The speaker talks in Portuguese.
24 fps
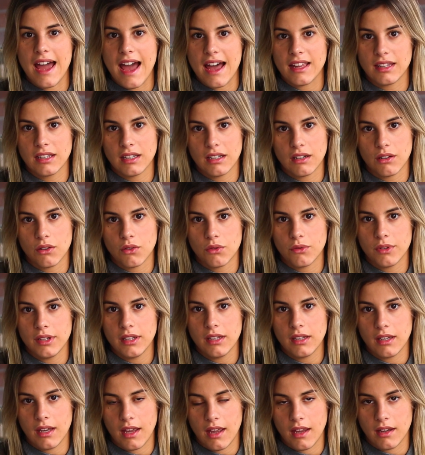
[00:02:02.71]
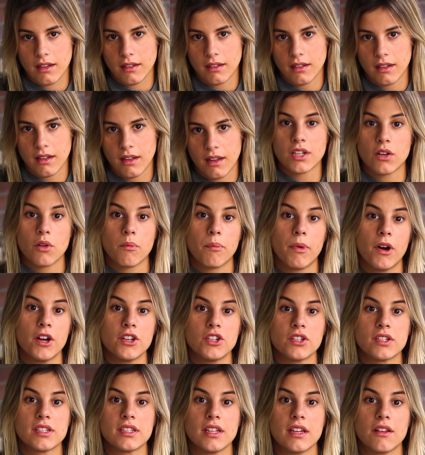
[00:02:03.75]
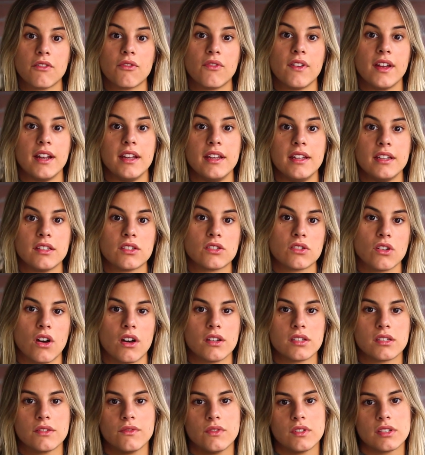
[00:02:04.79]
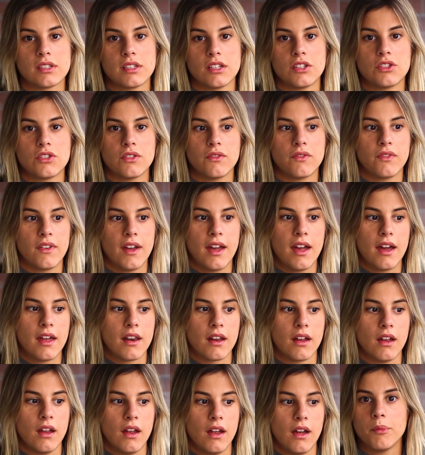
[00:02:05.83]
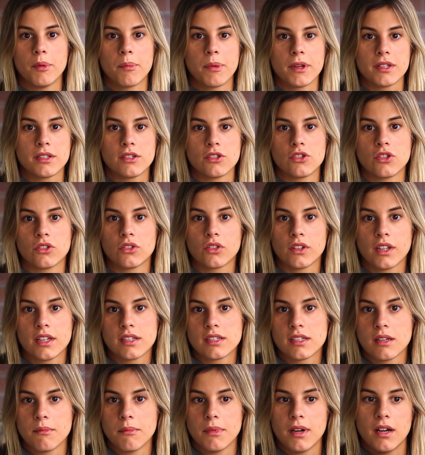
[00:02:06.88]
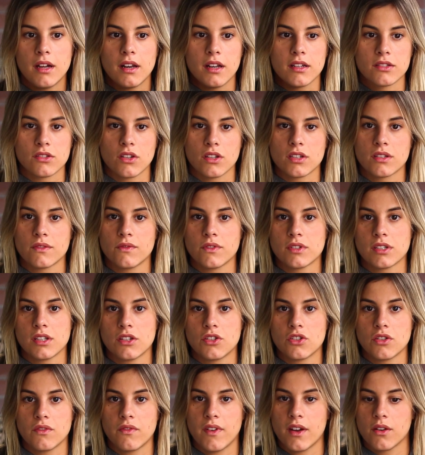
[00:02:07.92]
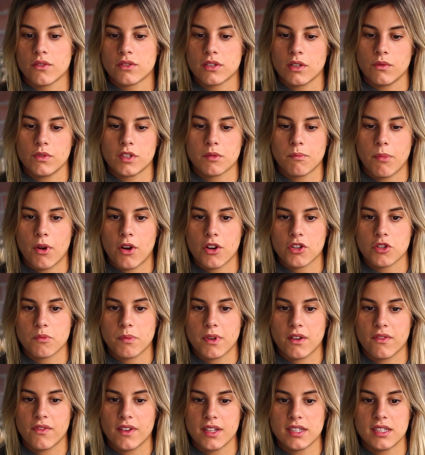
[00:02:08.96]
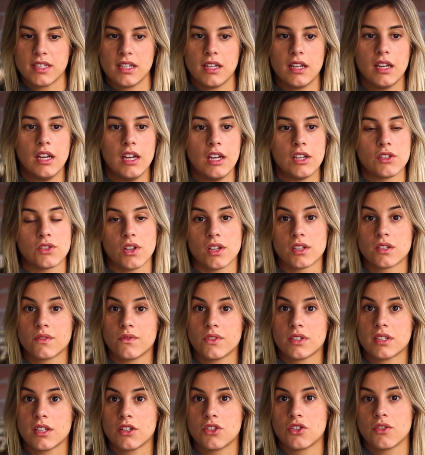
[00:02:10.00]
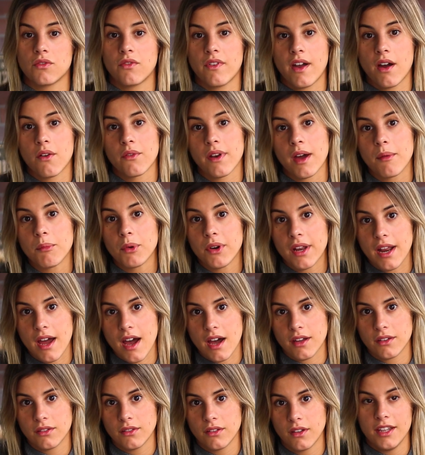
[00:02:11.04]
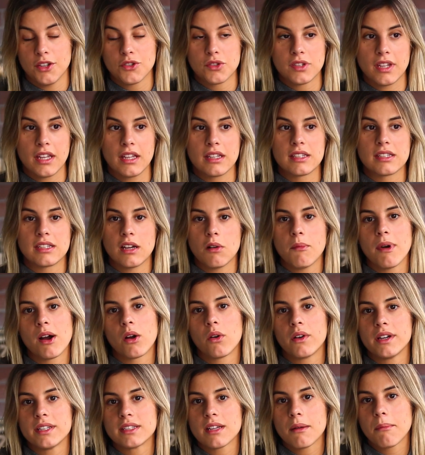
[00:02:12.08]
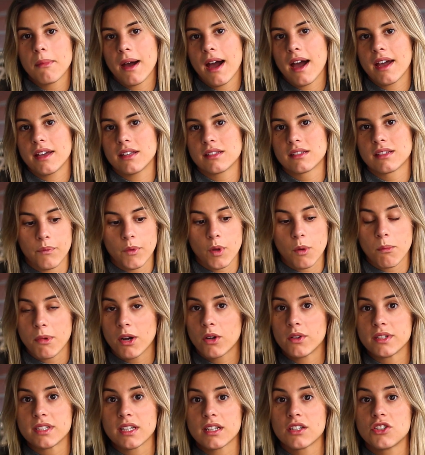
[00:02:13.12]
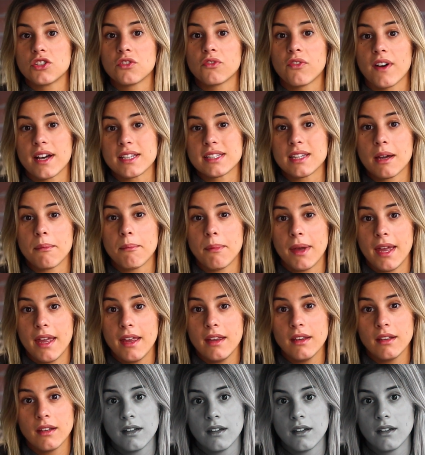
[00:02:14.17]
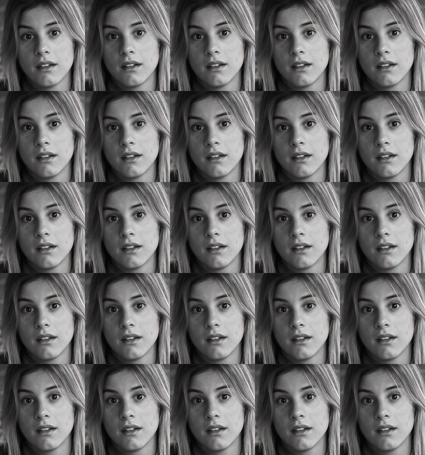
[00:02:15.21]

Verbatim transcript: nada ou ninguém. Você não pode ser feliz só se você tiver filme para assistir toda semana, só se você tiver o seu esporte para fazer, só se você tiver um namorado. Isso tem que ser uma coisa a mais, uma coisa que te faça bem.